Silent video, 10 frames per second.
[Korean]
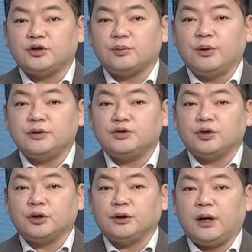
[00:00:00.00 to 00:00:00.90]

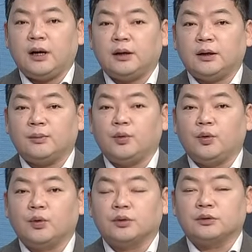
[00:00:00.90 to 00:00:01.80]
전반적인
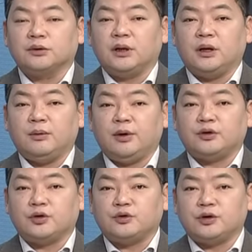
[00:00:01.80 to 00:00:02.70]
하락폭 그 다음에
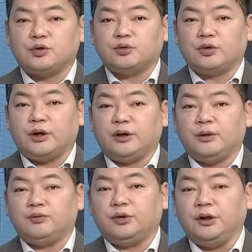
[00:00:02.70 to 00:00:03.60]
전체적으로
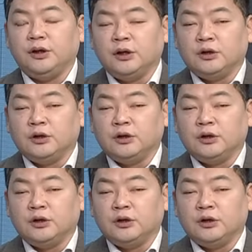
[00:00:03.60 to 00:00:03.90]
NAV,